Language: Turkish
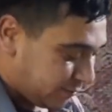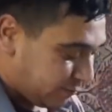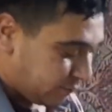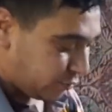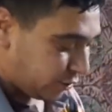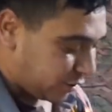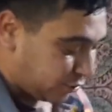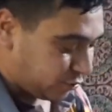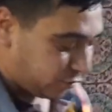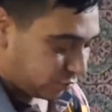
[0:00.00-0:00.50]

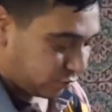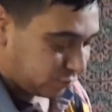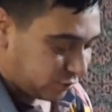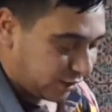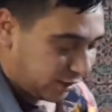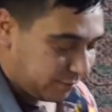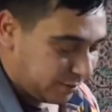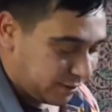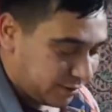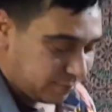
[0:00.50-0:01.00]
Bu da çok
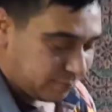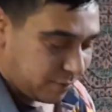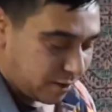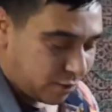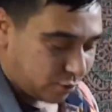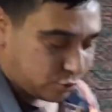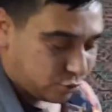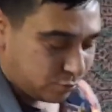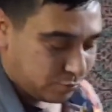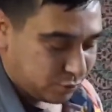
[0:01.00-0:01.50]
güzel bir
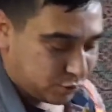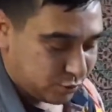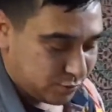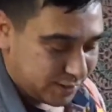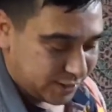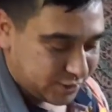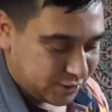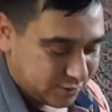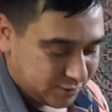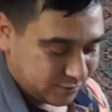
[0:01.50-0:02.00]
maraton bir
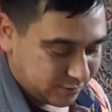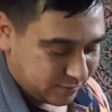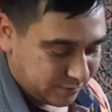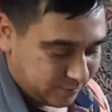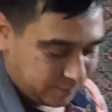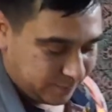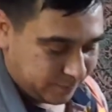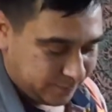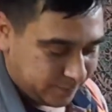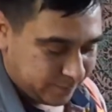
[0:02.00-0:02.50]
güvercin.
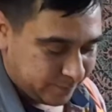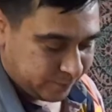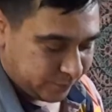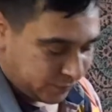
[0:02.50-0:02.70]
Evet.